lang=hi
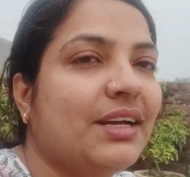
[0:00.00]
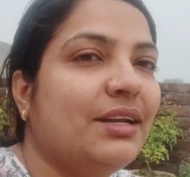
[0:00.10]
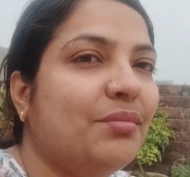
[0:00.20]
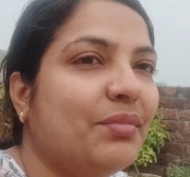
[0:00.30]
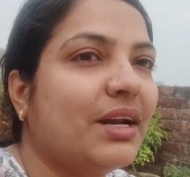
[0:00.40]
है कि
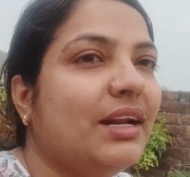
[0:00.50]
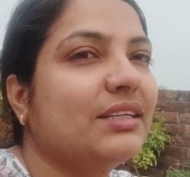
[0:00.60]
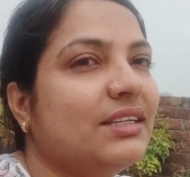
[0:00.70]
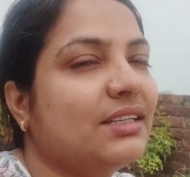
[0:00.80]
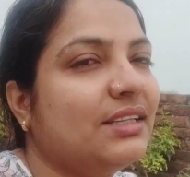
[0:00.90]
नंबर
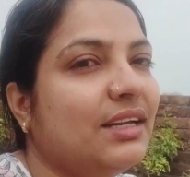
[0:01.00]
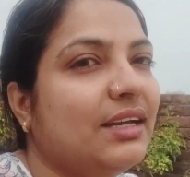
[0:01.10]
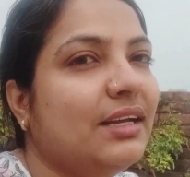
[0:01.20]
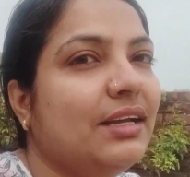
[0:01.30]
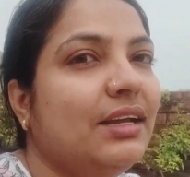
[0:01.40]
लग जाता
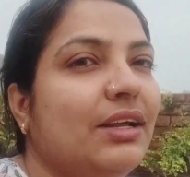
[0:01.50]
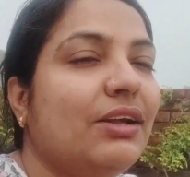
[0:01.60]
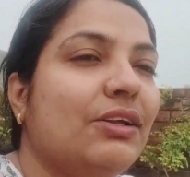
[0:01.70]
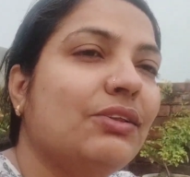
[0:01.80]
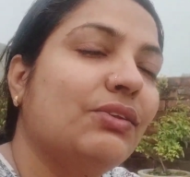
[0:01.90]
है
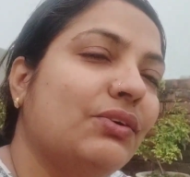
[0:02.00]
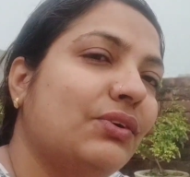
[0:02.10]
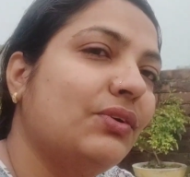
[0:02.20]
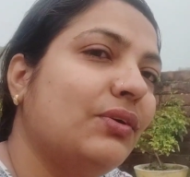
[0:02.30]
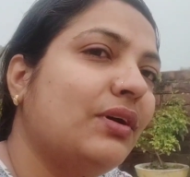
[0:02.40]

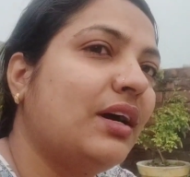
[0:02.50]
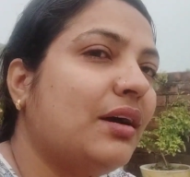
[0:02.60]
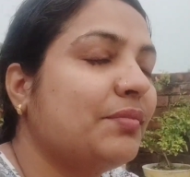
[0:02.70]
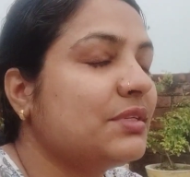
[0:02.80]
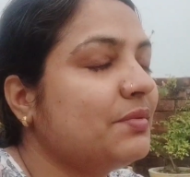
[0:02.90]
तो
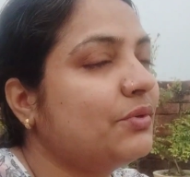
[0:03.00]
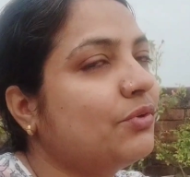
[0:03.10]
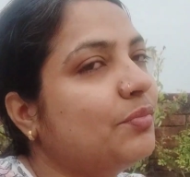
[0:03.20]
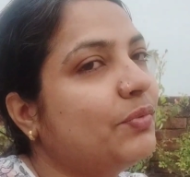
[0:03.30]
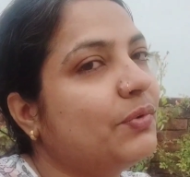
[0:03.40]
आप इस वीडियो
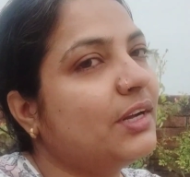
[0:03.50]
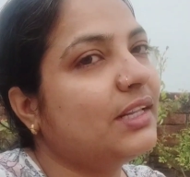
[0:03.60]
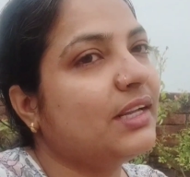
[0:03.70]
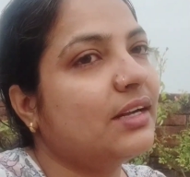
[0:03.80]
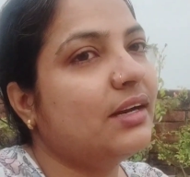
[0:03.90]
को पूरा
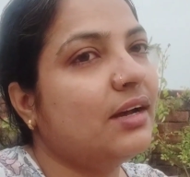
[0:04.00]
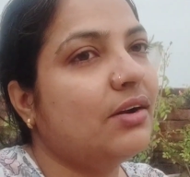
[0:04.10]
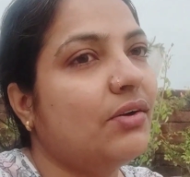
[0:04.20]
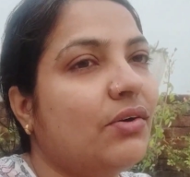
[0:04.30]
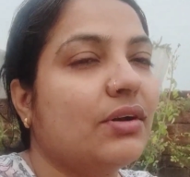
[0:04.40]
देखना
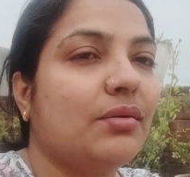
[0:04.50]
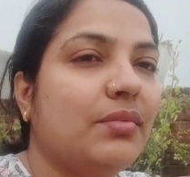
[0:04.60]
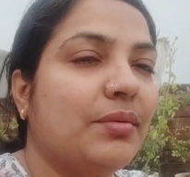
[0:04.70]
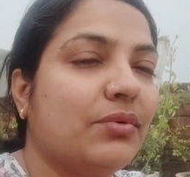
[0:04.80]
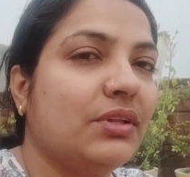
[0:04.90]
और
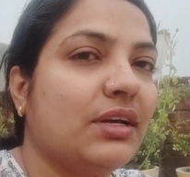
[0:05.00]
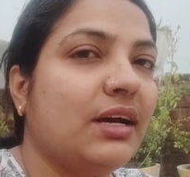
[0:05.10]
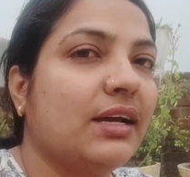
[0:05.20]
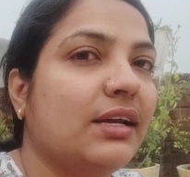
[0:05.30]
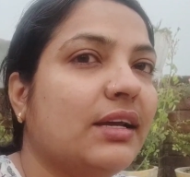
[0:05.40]
हम आपको
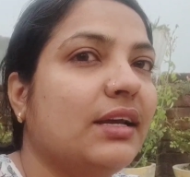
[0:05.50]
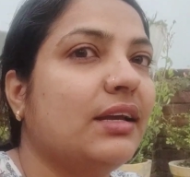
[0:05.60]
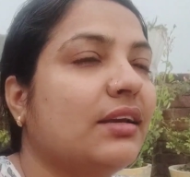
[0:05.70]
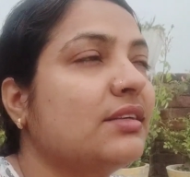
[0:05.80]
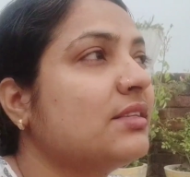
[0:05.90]
दिखाएंगे
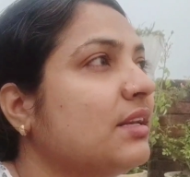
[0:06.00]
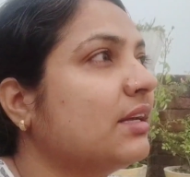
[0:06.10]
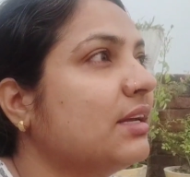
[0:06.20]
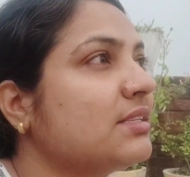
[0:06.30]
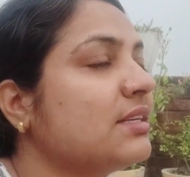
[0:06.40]
कि किस
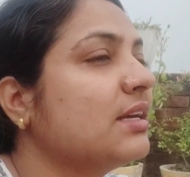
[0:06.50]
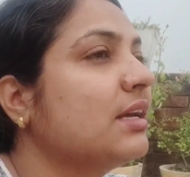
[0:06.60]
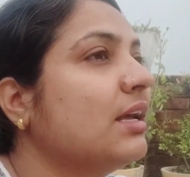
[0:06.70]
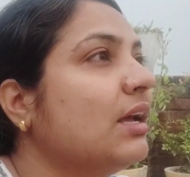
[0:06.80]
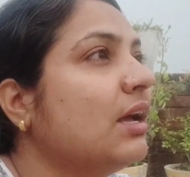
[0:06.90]
तरीके से
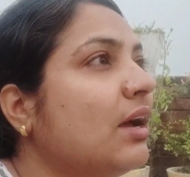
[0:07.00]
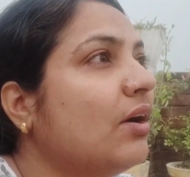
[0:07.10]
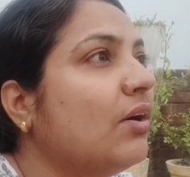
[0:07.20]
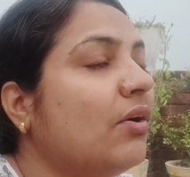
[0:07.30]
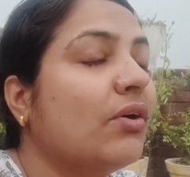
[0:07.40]

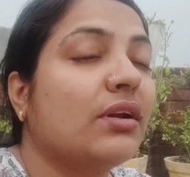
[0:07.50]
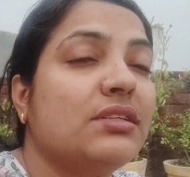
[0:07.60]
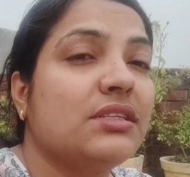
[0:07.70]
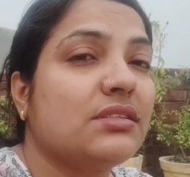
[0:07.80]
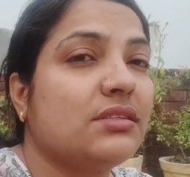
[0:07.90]
और
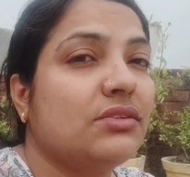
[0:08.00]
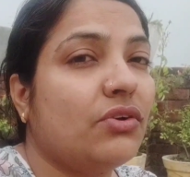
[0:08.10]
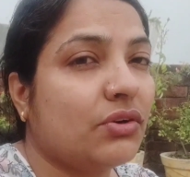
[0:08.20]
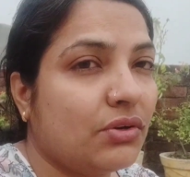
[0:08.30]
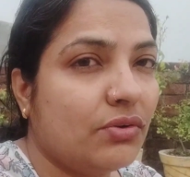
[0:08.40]
जिस
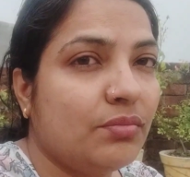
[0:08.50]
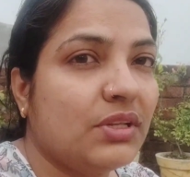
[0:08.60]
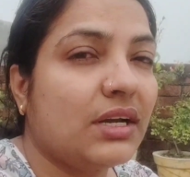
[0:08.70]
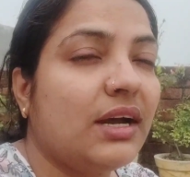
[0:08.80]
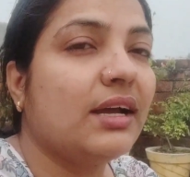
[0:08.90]
डॉक्टर को हम
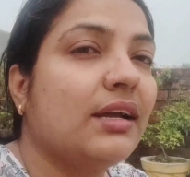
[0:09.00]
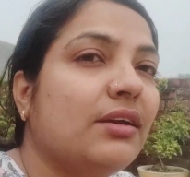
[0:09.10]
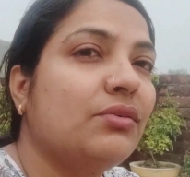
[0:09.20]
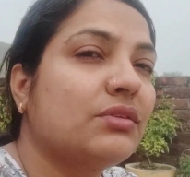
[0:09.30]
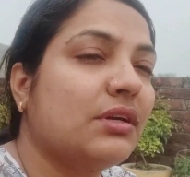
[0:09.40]

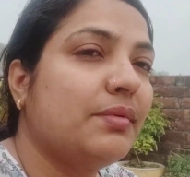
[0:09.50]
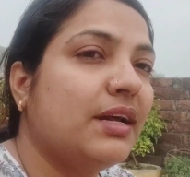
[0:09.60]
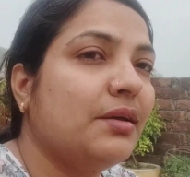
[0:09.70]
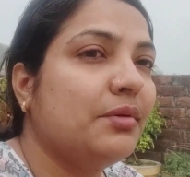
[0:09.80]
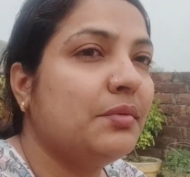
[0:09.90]
दिखाएंगे उसके
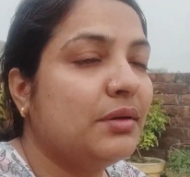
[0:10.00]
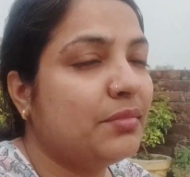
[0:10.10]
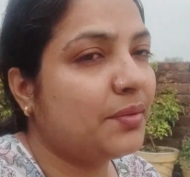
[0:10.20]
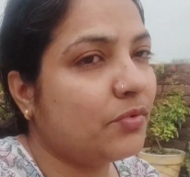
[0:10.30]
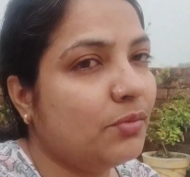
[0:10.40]
बारे में भी
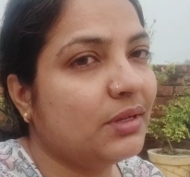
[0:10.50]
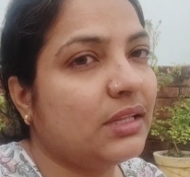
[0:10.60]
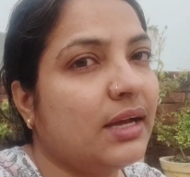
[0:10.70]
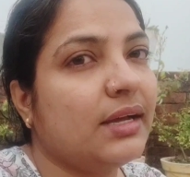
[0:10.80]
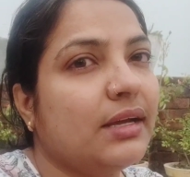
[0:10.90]
हम आपको
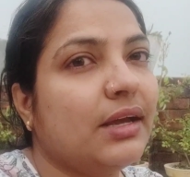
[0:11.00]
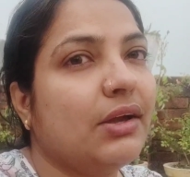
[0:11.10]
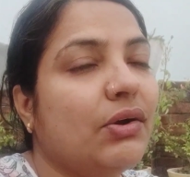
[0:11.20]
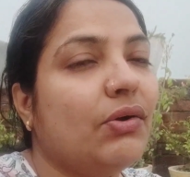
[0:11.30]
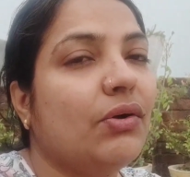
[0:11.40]

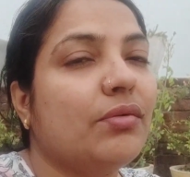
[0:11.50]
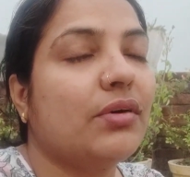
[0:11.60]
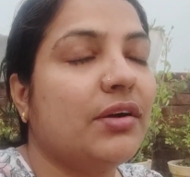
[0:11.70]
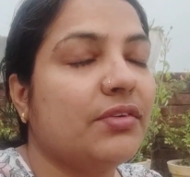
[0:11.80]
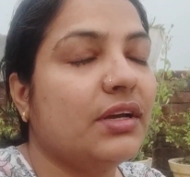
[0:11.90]
बताएंगे और
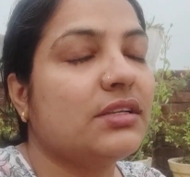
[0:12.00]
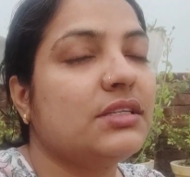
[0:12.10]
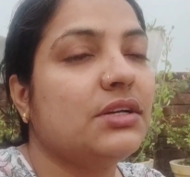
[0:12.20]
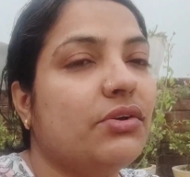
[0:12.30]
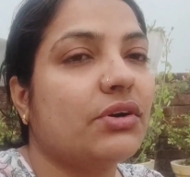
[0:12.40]
काफ़ी
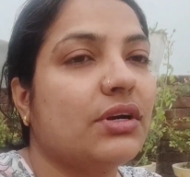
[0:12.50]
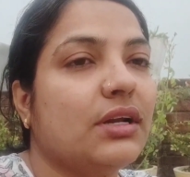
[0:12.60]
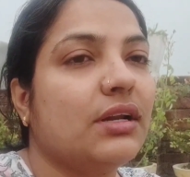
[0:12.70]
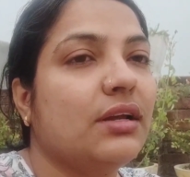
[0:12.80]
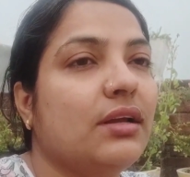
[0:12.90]
अच्छी
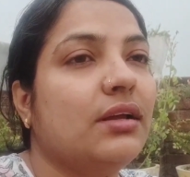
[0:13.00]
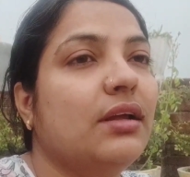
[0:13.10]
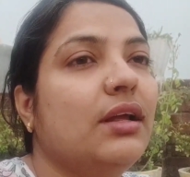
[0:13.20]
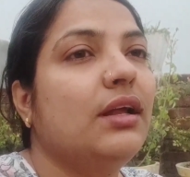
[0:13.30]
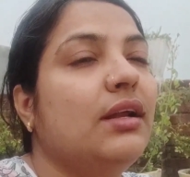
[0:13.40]
डॉक्टर हैं
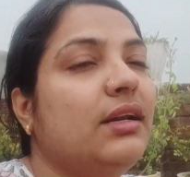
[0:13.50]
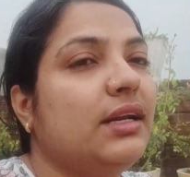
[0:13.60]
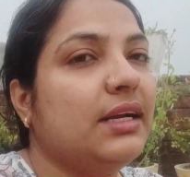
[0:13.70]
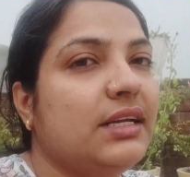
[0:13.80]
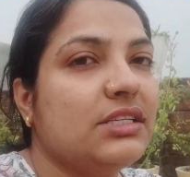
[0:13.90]

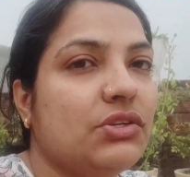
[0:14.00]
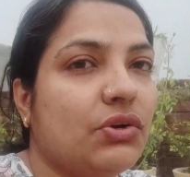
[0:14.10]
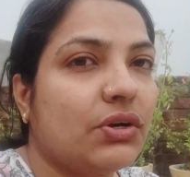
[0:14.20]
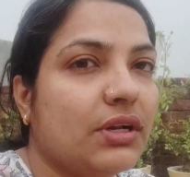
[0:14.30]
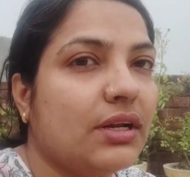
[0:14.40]
लेडीज़
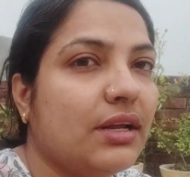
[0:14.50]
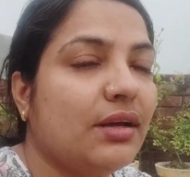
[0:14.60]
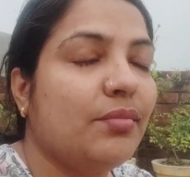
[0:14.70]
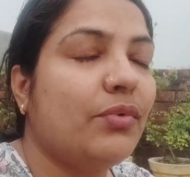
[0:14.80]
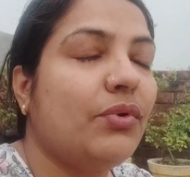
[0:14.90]
डॉक्टर
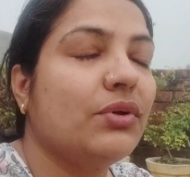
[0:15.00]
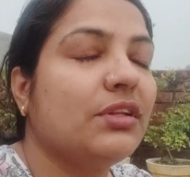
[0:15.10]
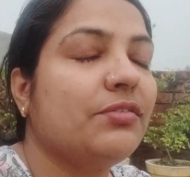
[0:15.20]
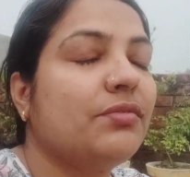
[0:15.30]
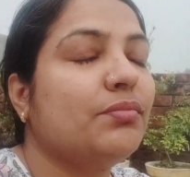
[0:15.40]
हैं
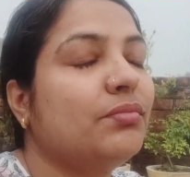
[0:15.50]
बहुत ही